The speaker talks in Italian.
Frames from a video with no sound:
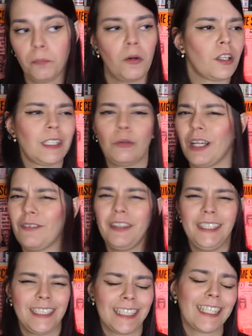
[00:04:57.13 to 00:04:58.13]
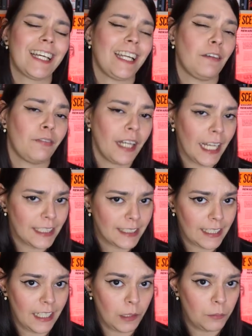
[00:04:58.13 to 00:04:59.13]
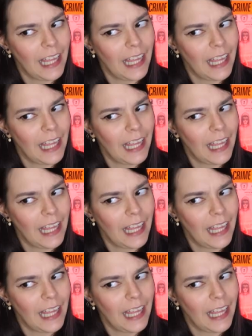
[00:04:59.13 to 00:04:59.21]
porta una ventata d'aria fresca,